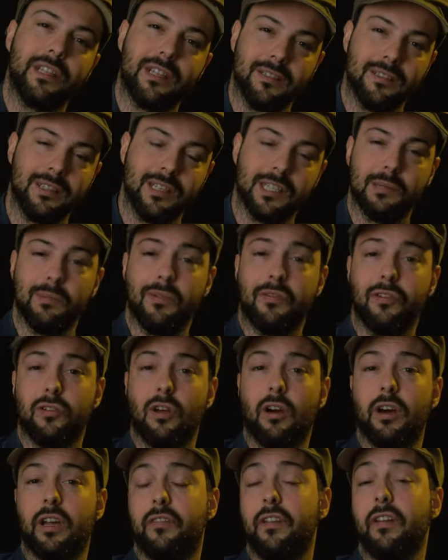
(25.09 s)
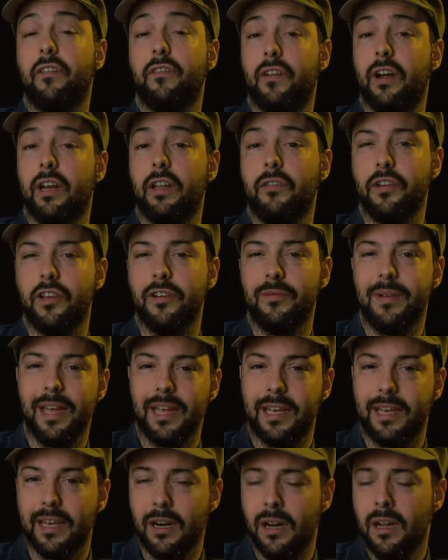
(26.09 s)
tantissimi fotografi fanno i
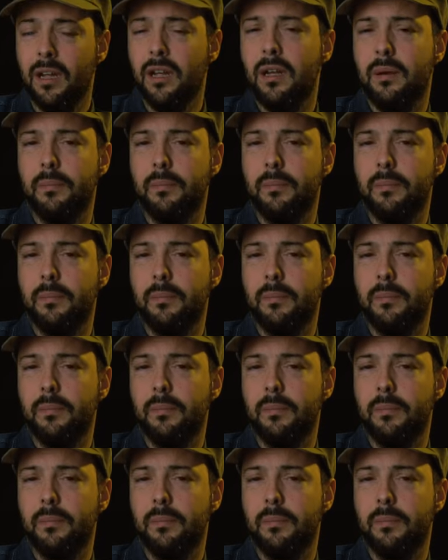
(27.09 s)
videomaker,